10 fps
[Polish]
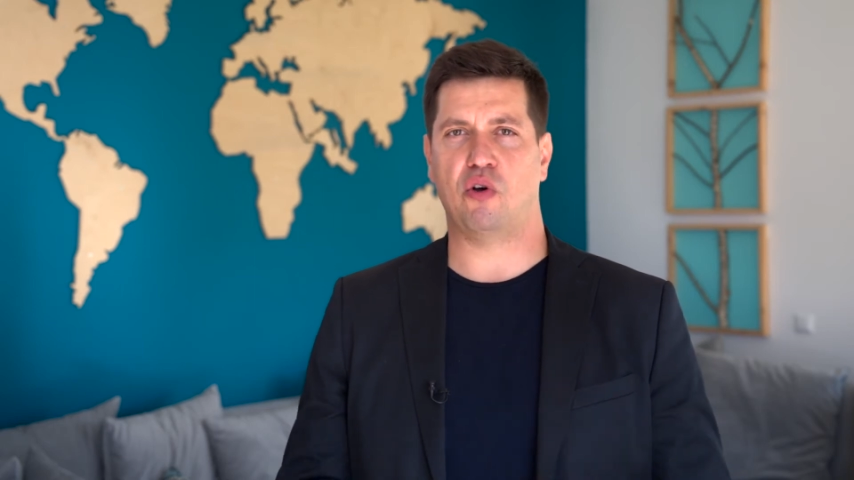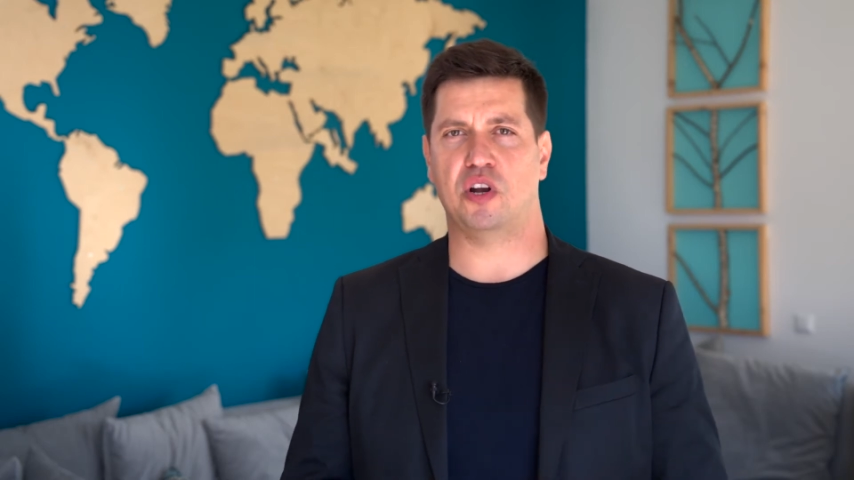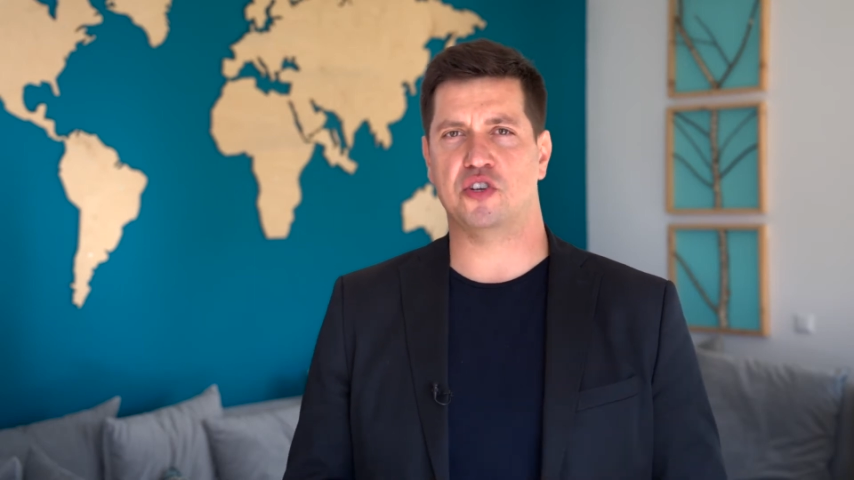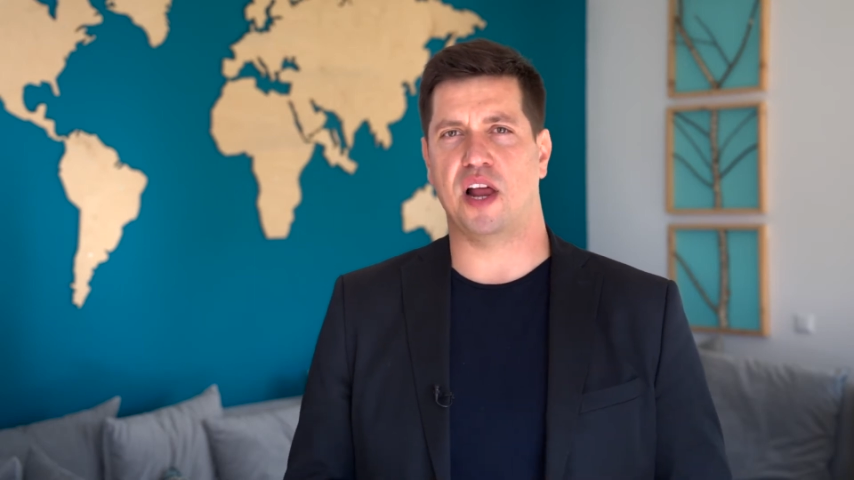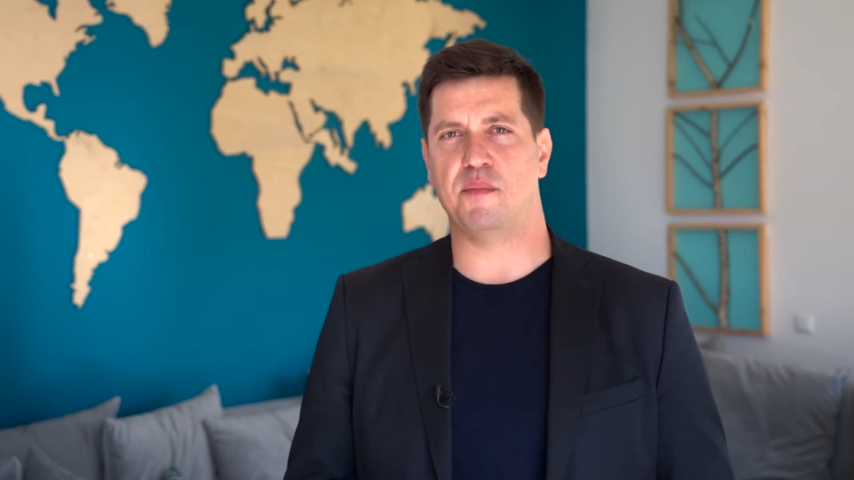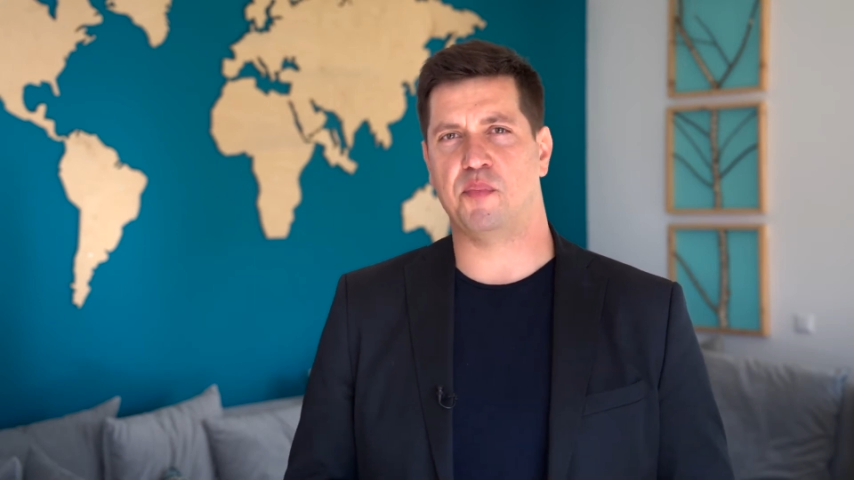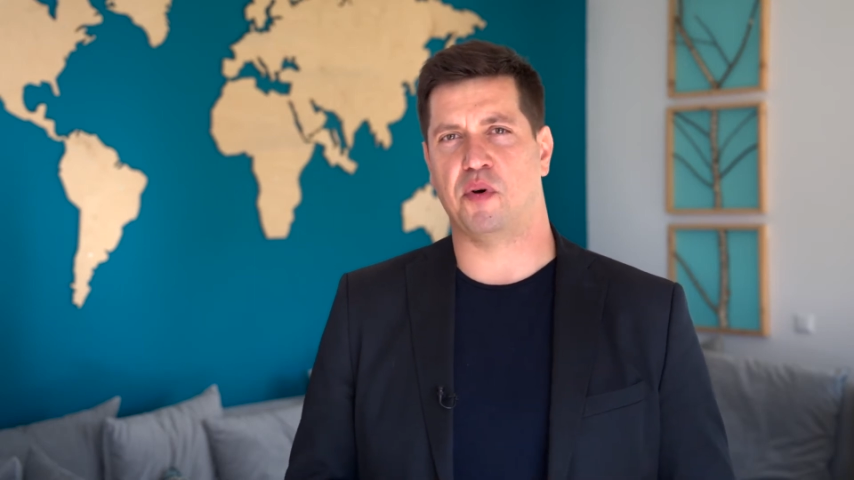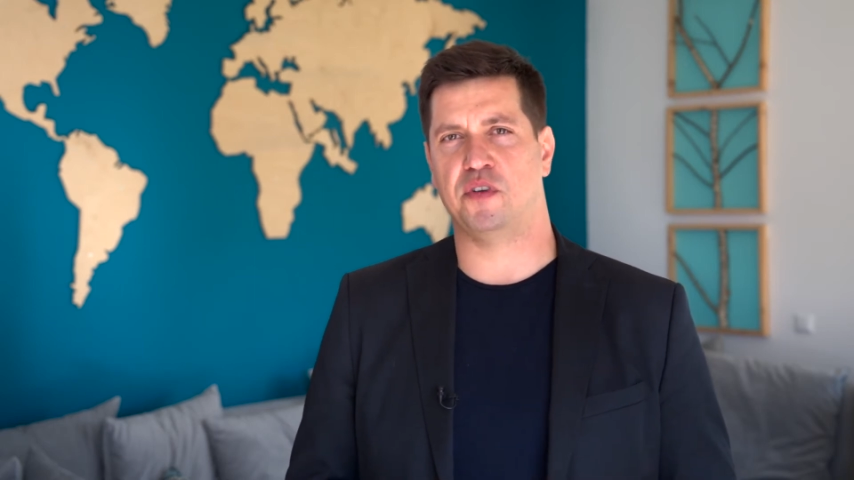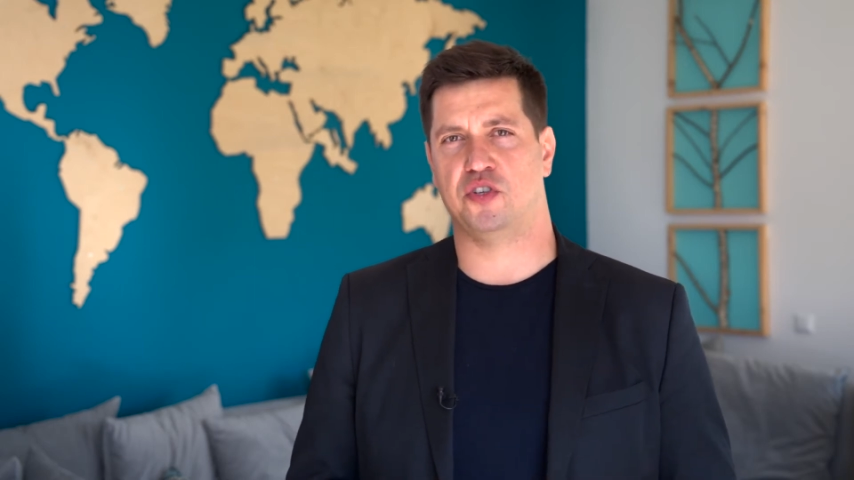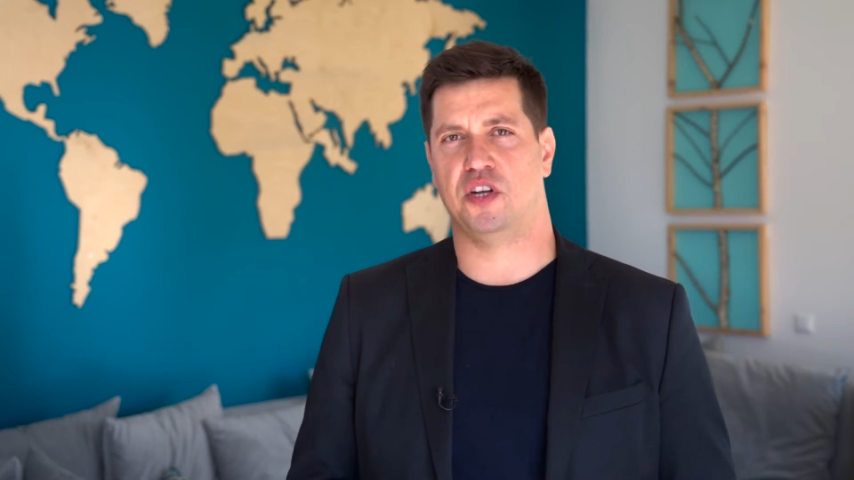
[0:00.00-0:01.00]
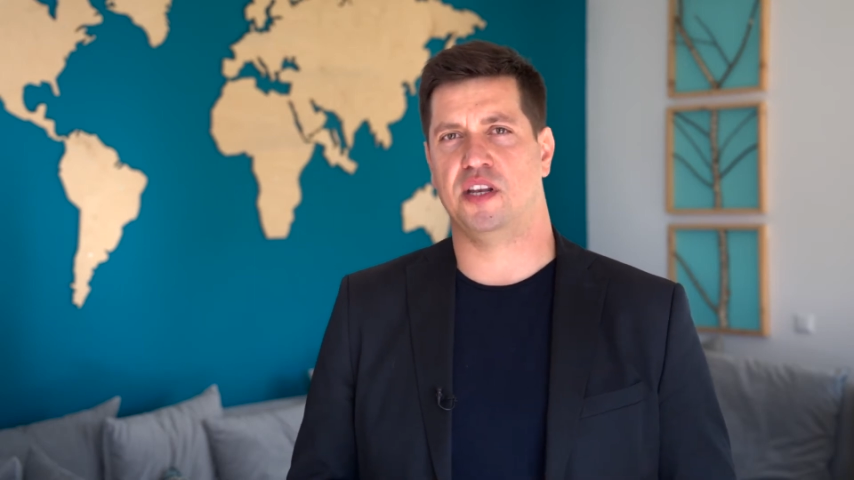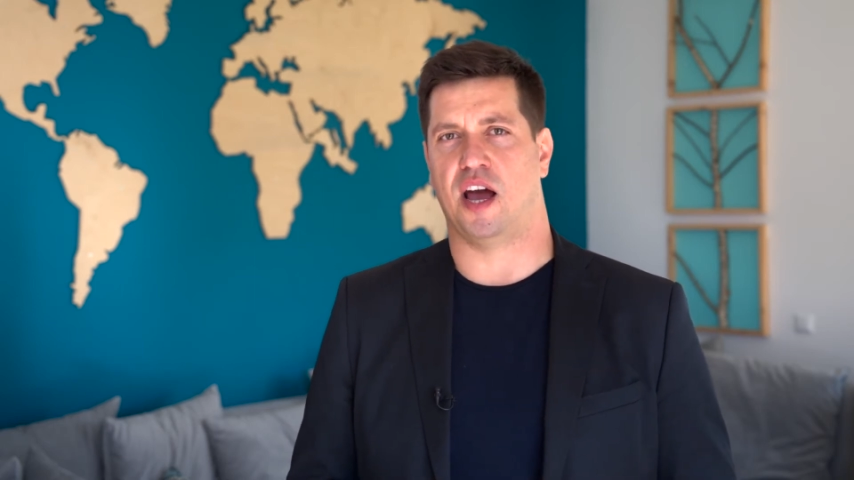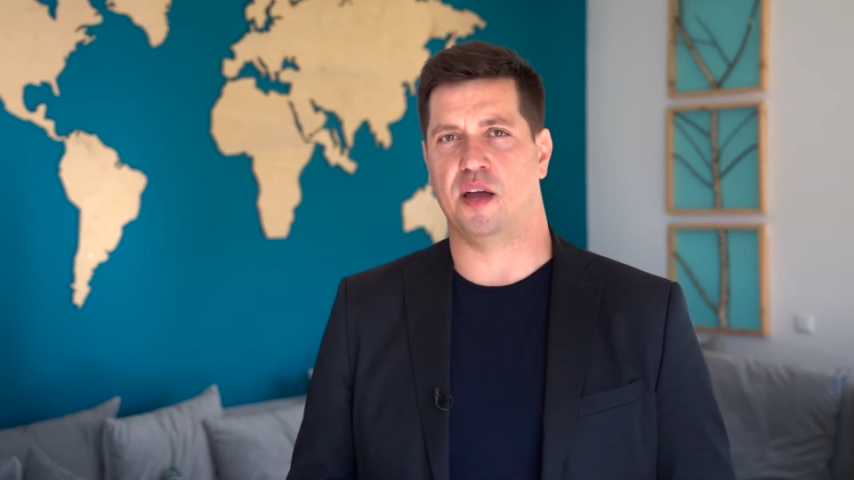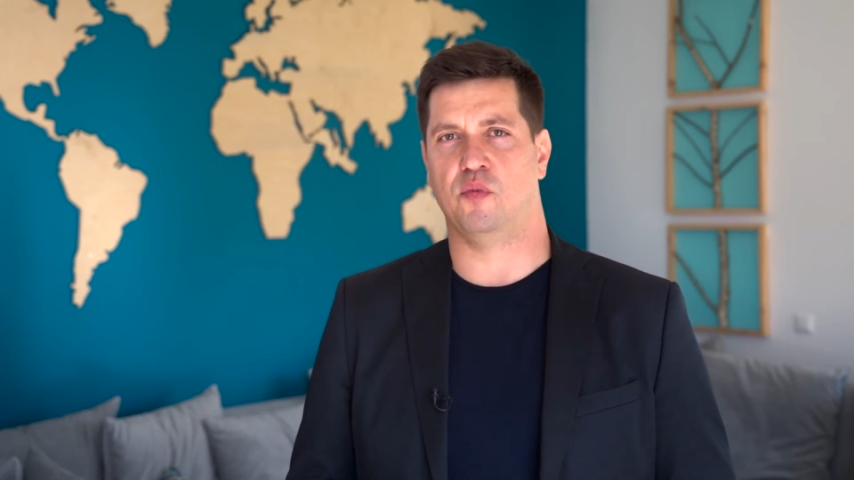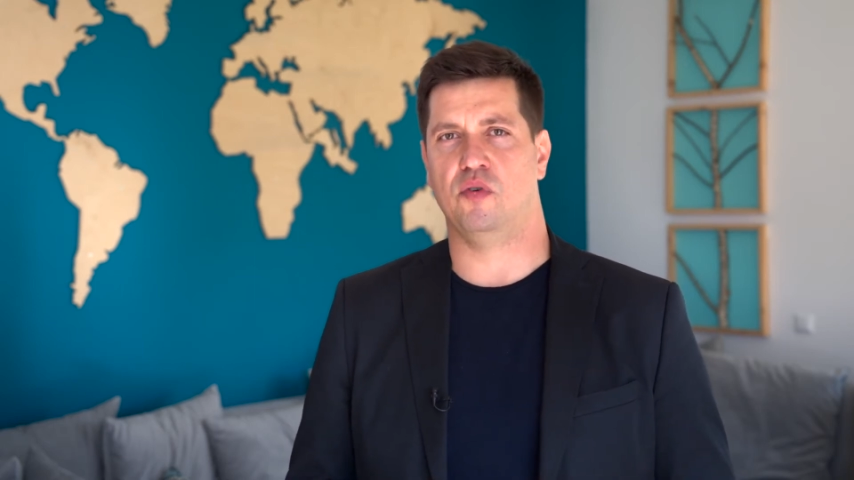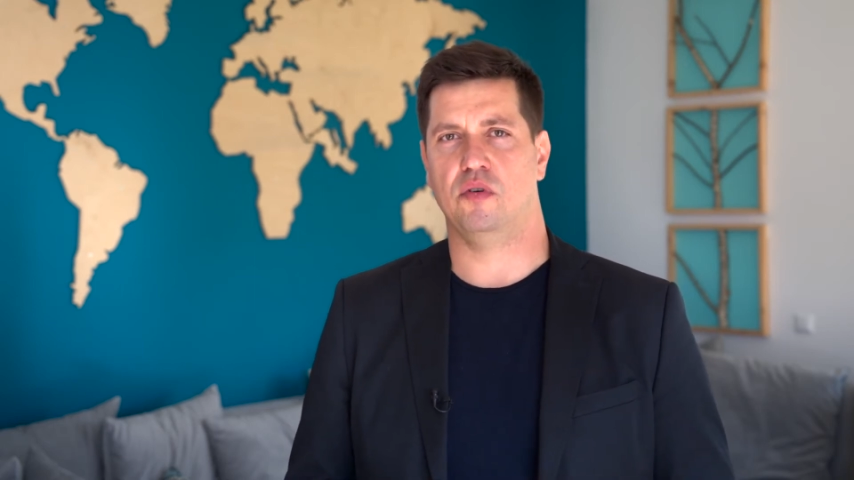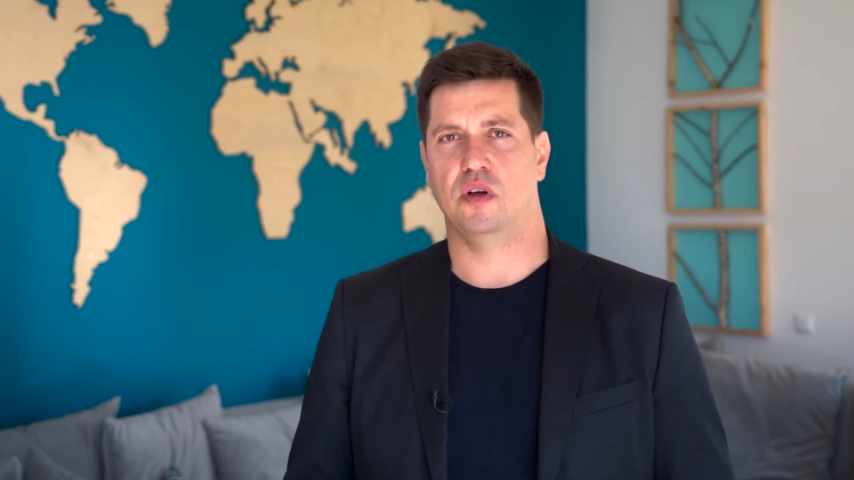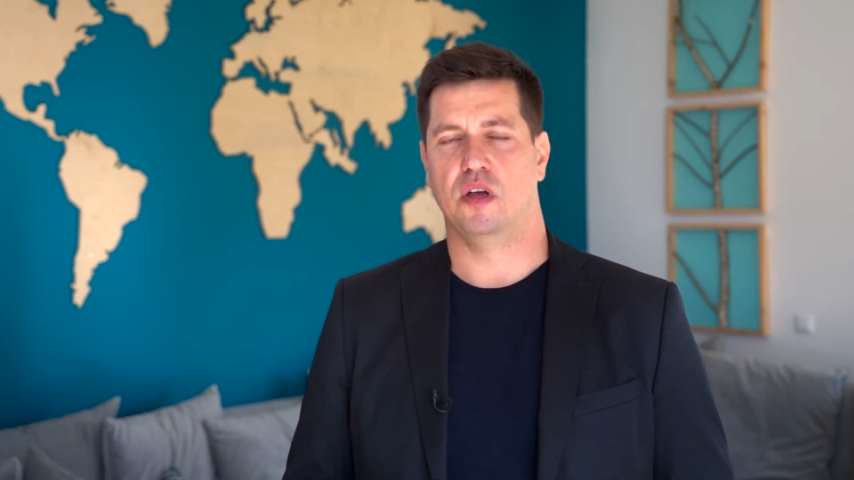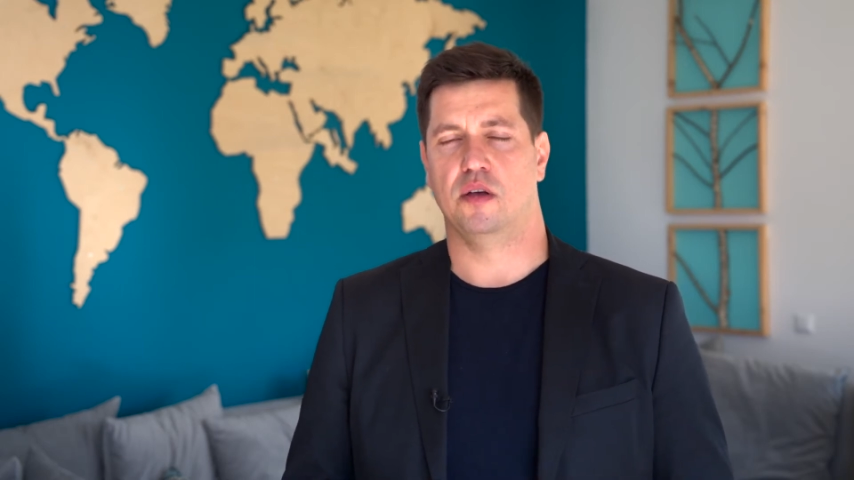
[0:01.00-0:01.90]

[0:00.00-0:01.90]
określamy powieści najmu,